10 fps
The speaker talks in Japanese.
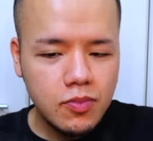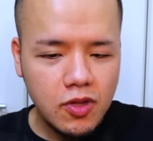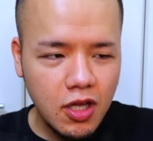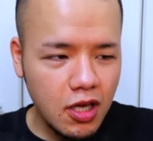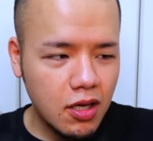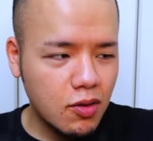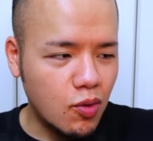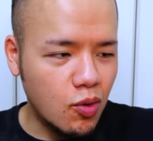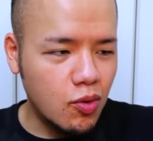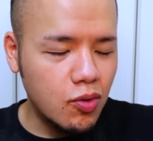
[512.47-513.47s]
で、
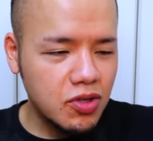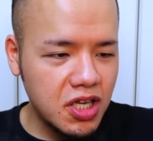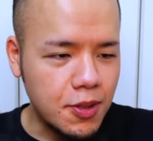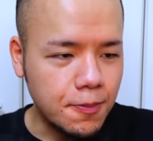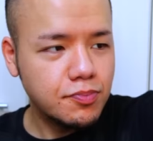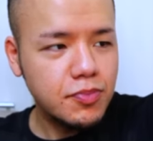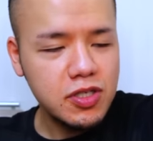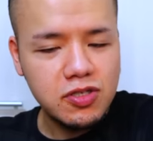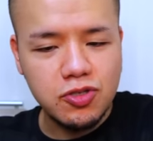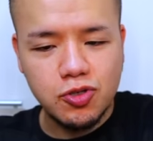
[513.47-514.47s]
ここに、
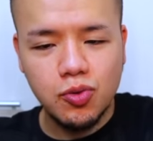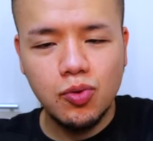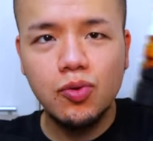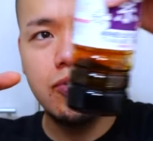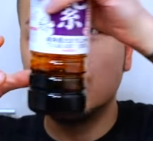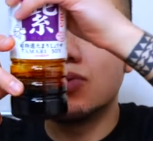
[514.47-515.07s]
まず醤油